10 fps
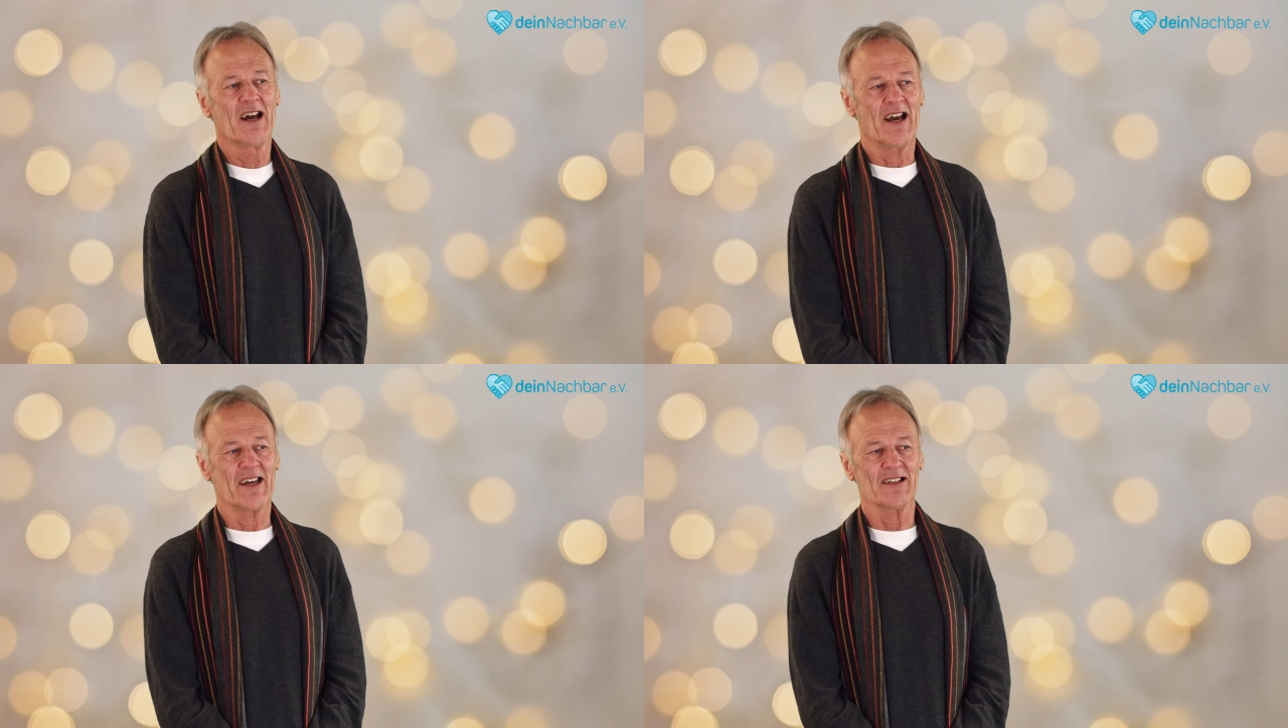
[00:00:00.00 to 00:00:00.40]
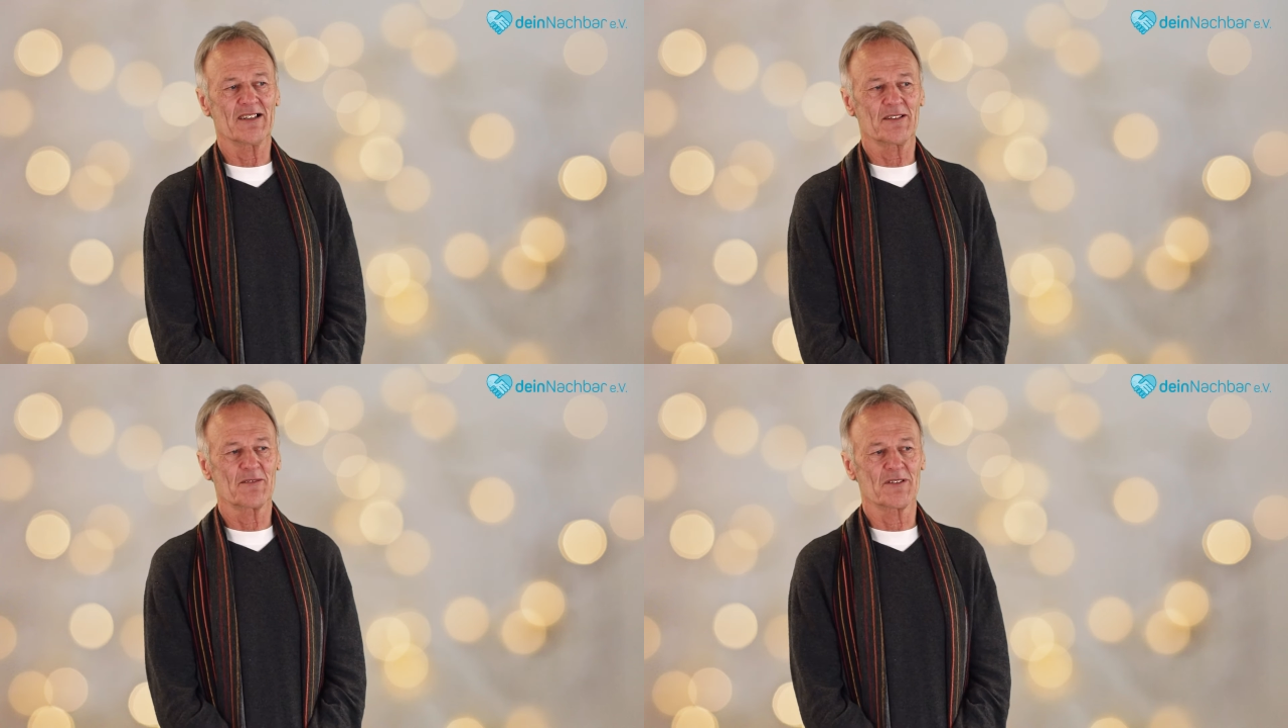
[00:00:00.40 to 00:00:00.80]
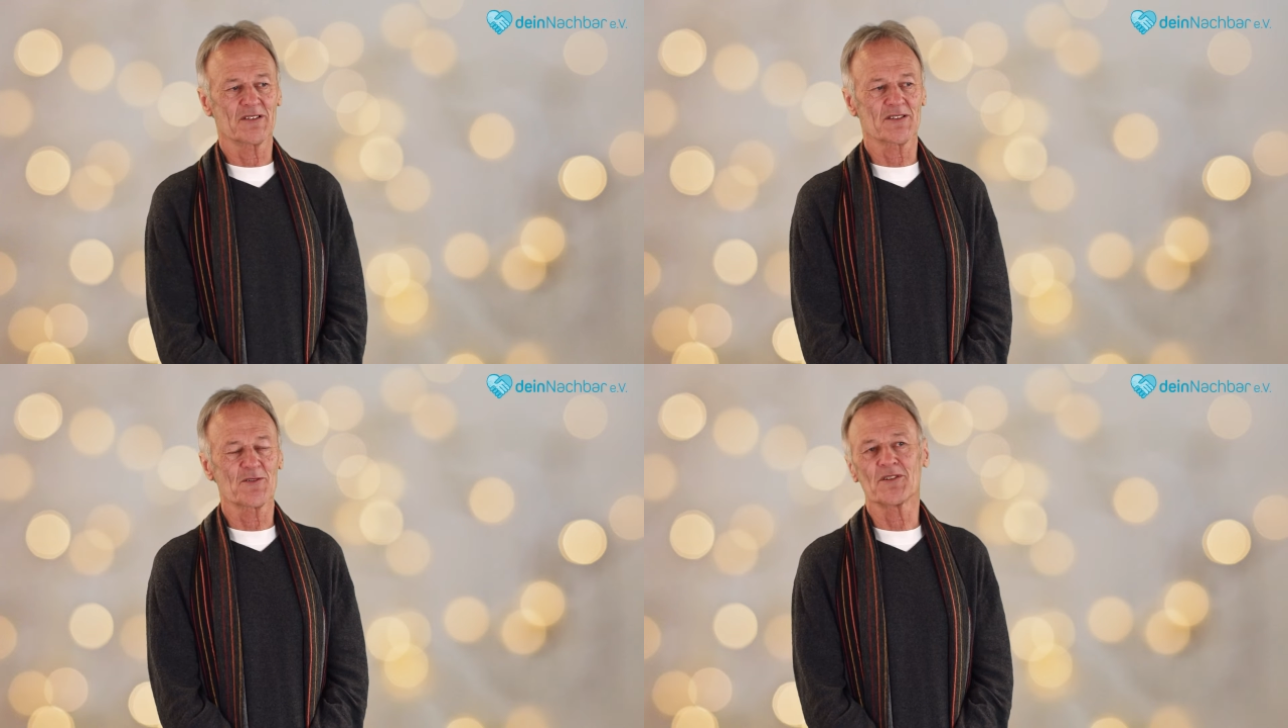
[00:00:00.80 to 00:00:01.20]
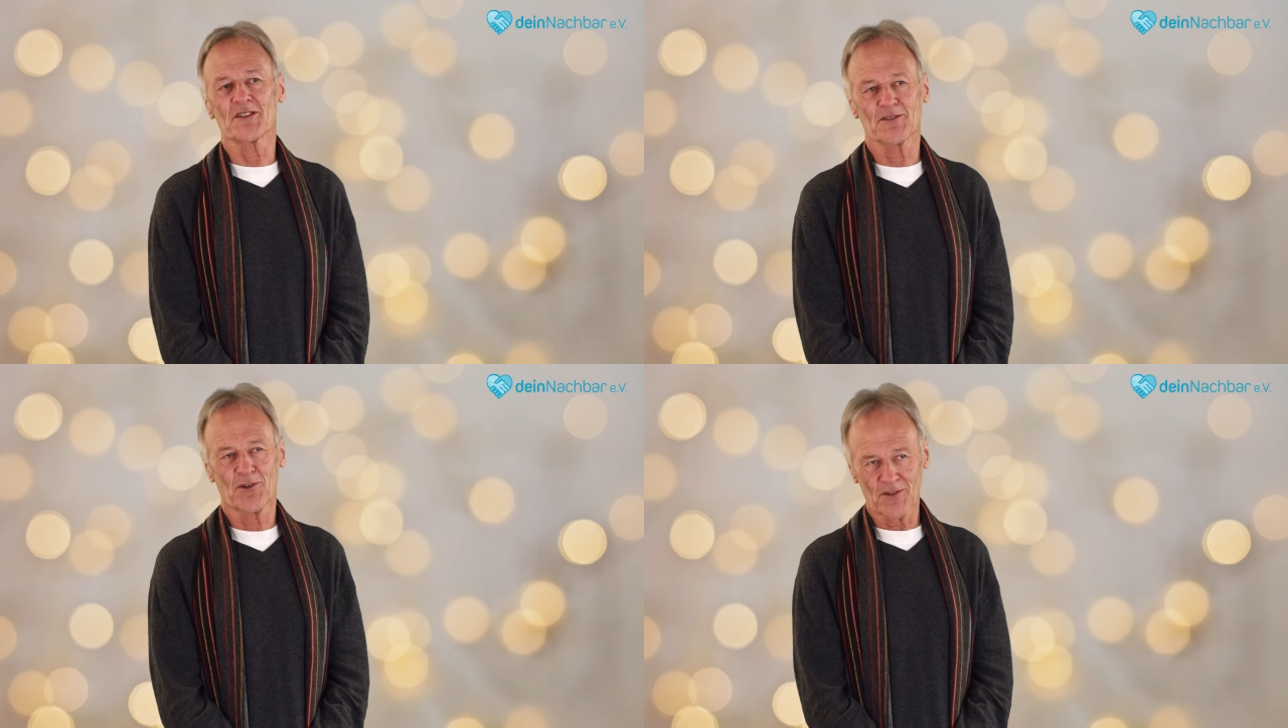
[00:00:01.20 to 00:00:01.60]
eigentlich äh, zu
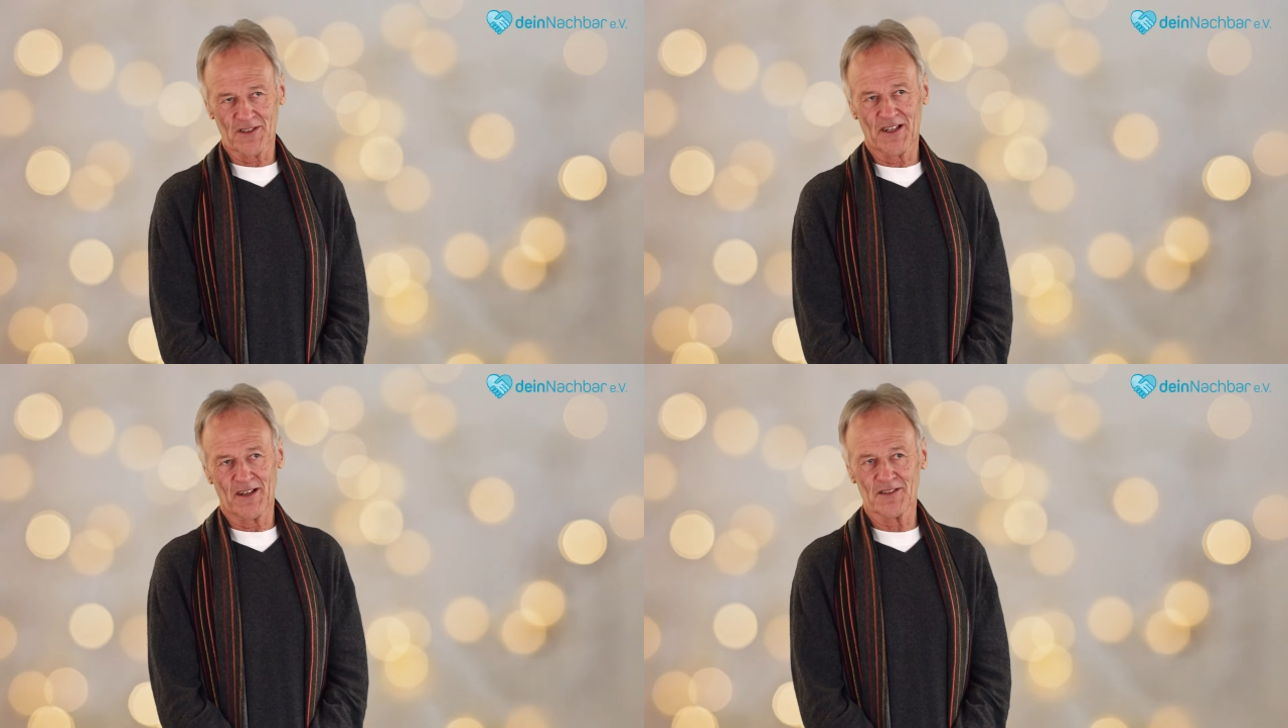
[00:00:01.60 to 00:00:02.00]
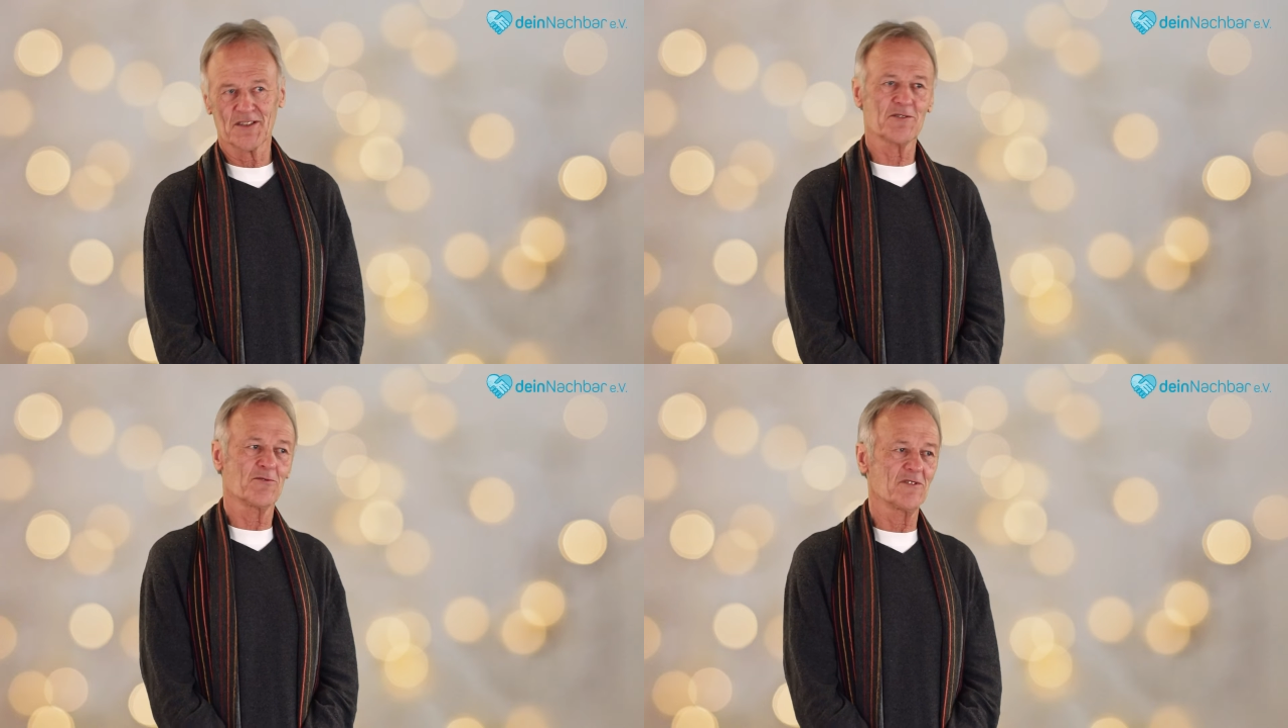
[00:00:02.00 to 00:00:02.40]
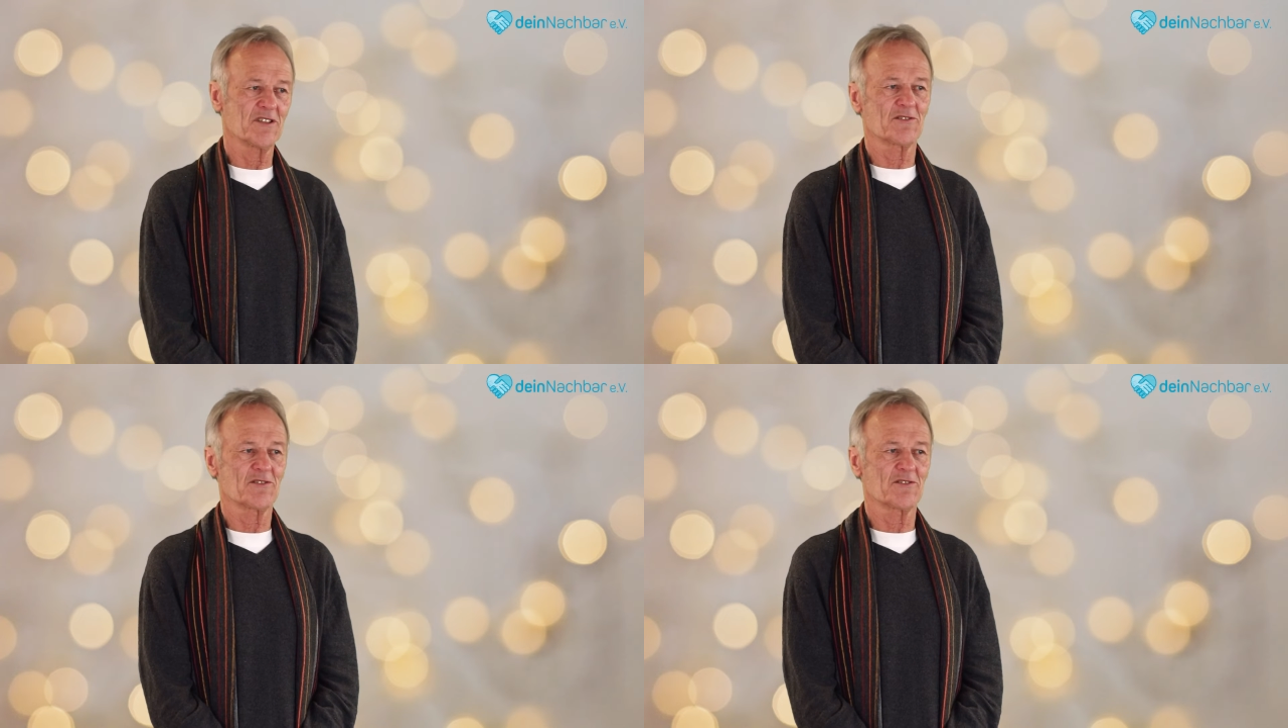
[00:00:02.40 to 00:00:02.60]
ihrer Tochter rausgezogen